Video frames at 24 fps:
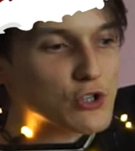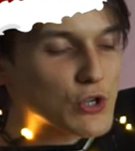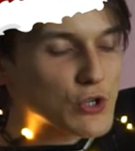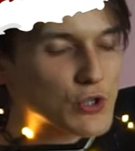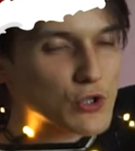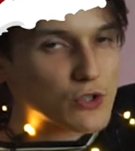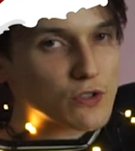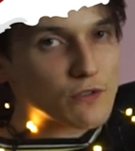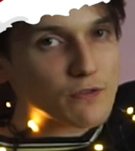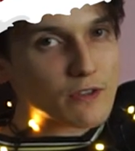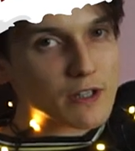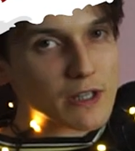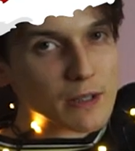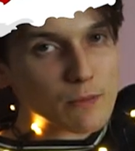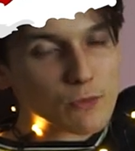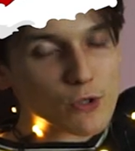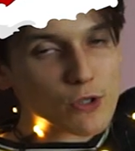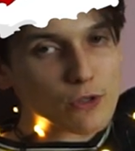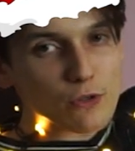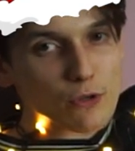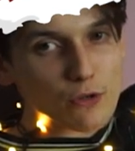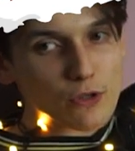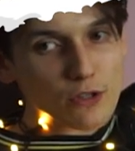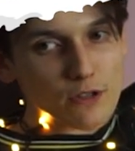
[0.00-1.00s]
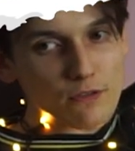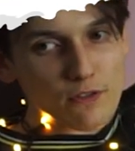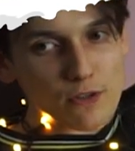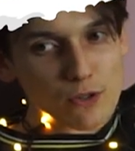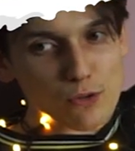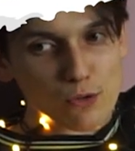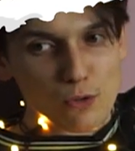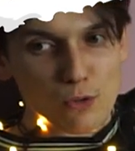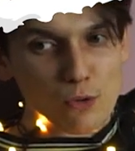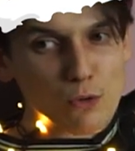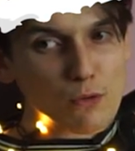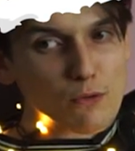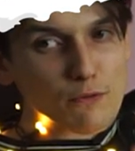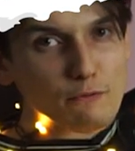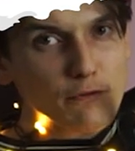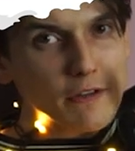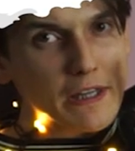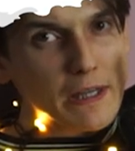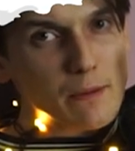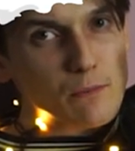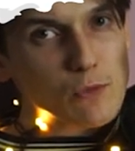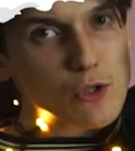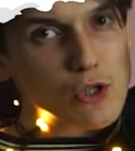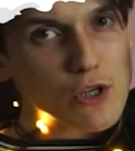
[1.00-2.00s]
Cześć, witam Cię drogi widzu,
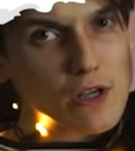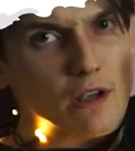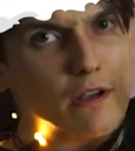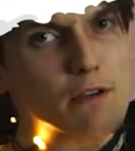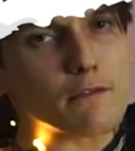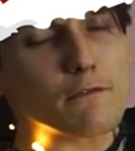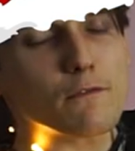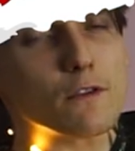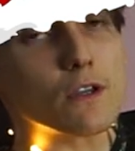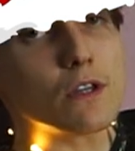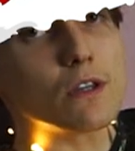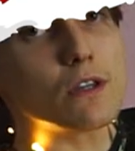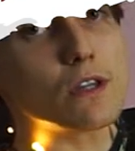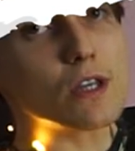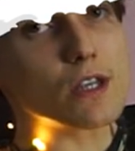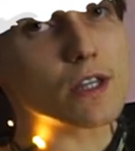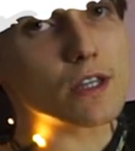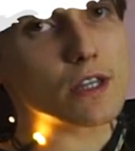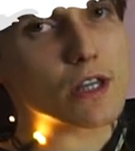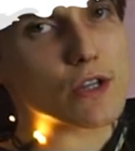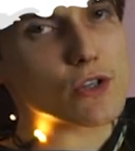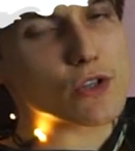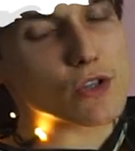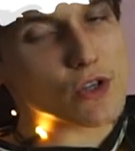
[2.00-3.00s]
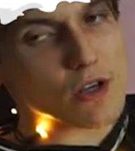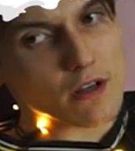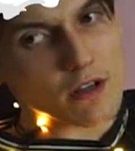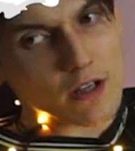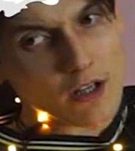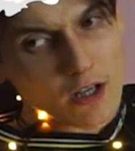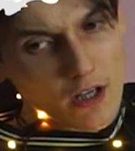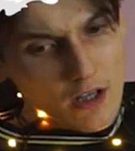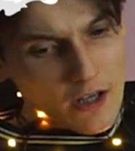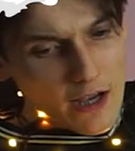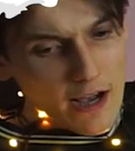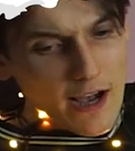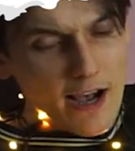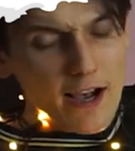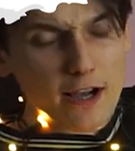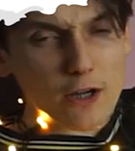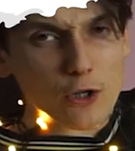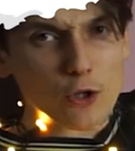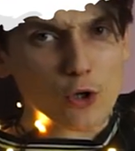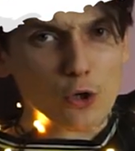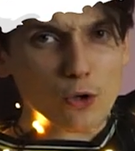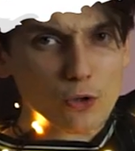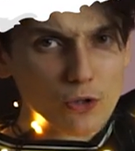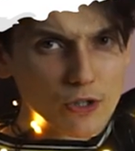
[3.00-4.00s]
witam Cię w internecie, a
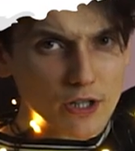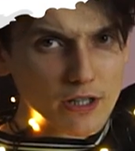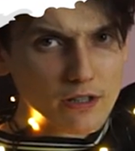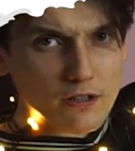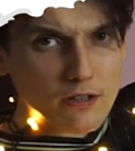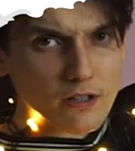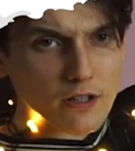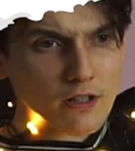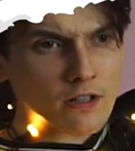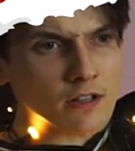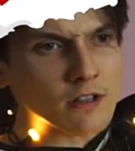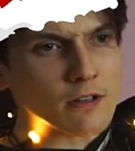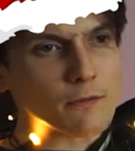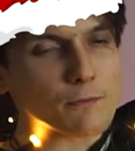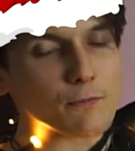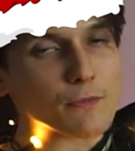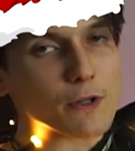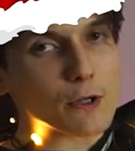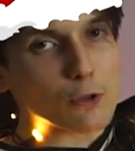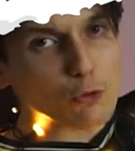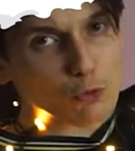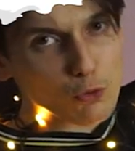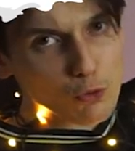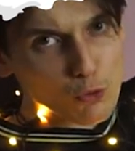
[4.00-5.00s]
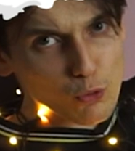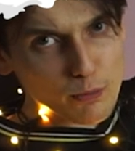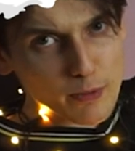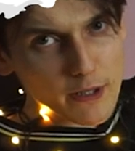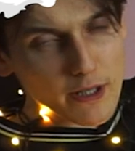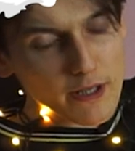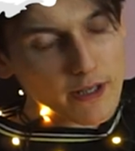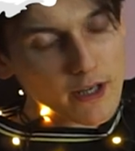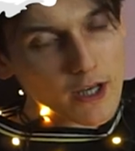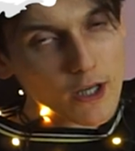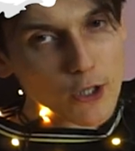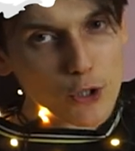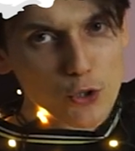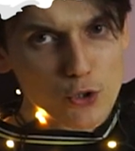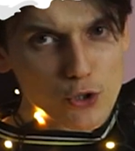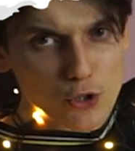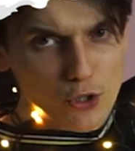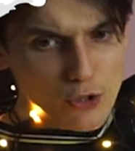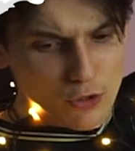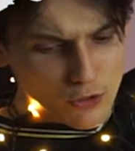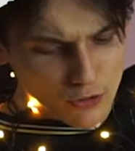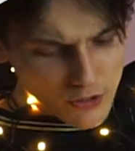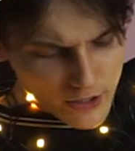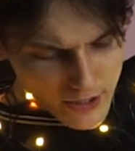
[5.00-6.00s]
konkretniej na YouTubie, a
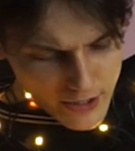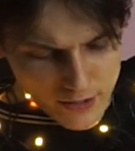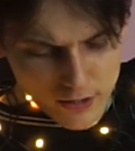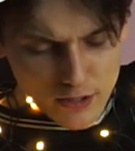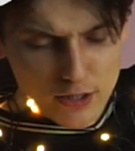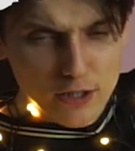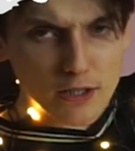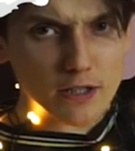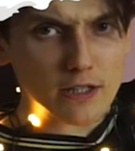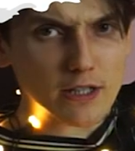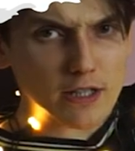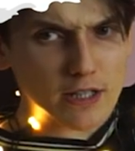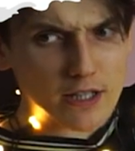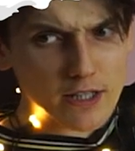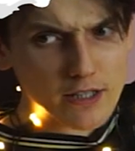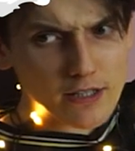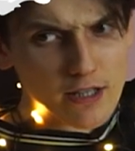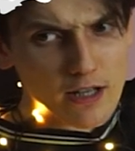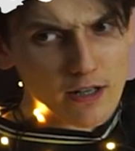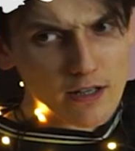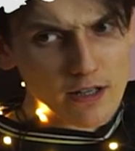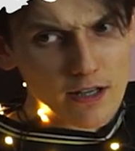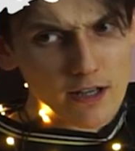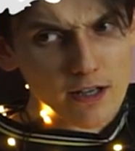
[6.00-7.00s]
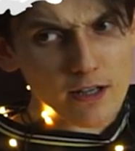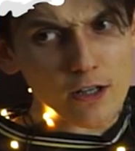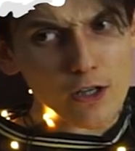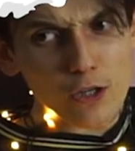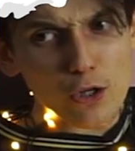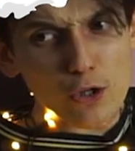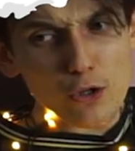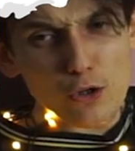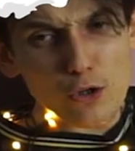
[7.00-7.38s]
jeszcze konkretniej na kanale